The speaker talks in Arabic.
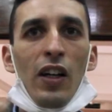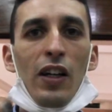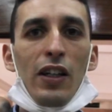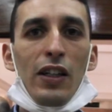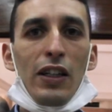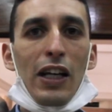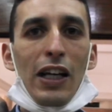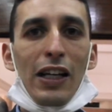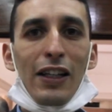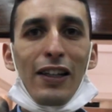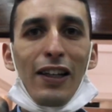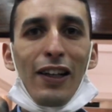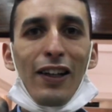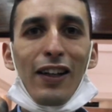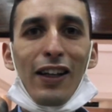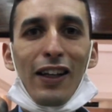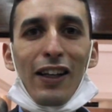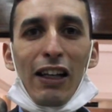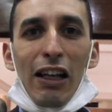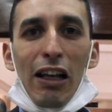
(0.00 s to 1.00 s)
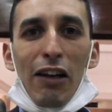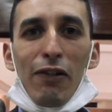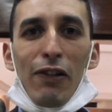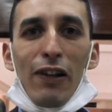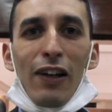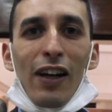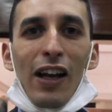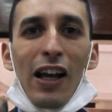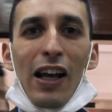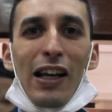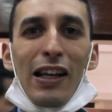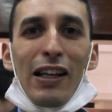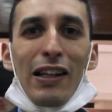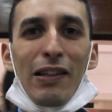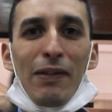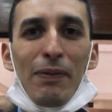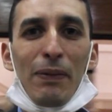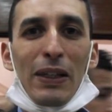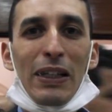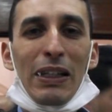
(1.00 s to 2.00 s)
هذه ياسين الغزاوي رئيس
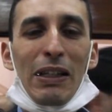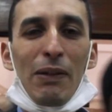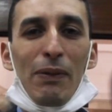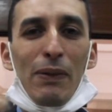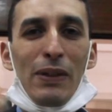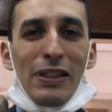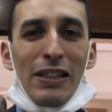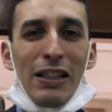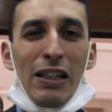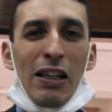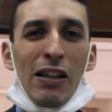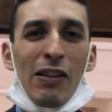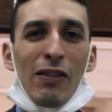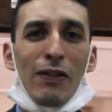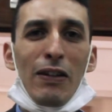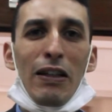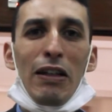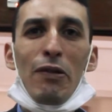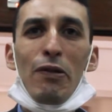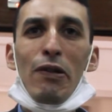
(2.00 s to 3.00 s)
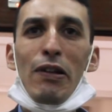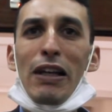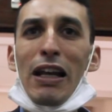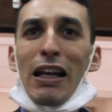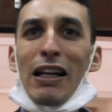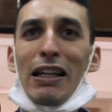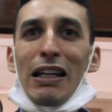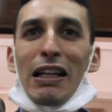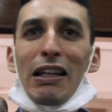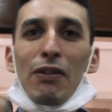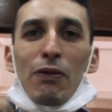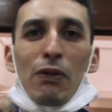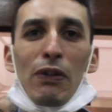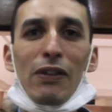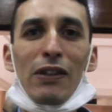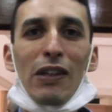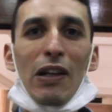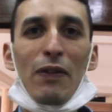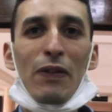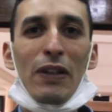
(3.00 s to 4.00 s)
المكتب الجهوي لوداديه
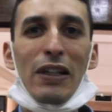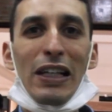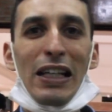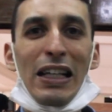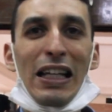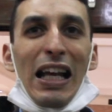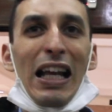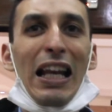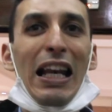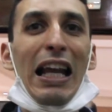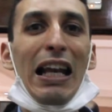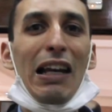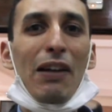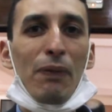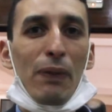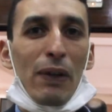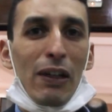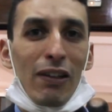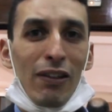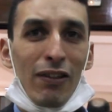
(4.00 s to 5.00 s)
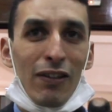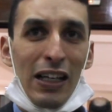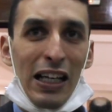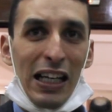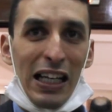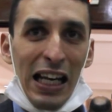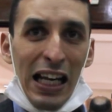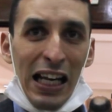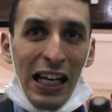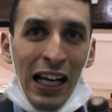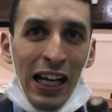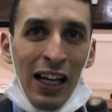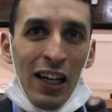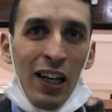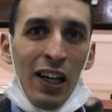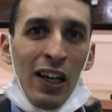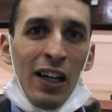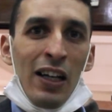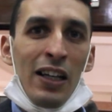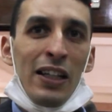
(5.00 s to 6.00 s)
موضع بقطاع العدل بقنيطره
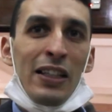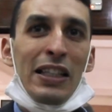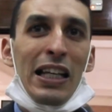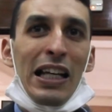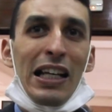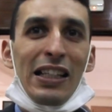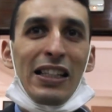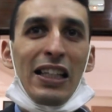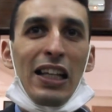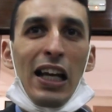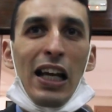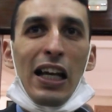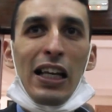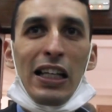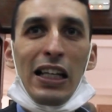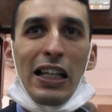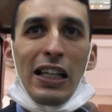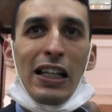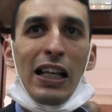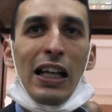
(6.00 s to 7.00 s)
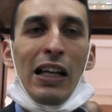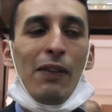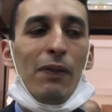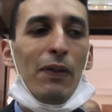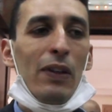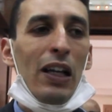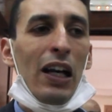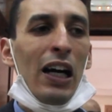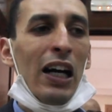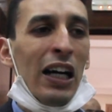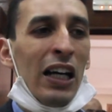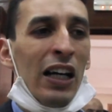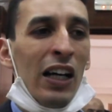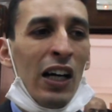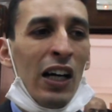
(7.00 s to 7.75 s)
تاتي هذه الحمله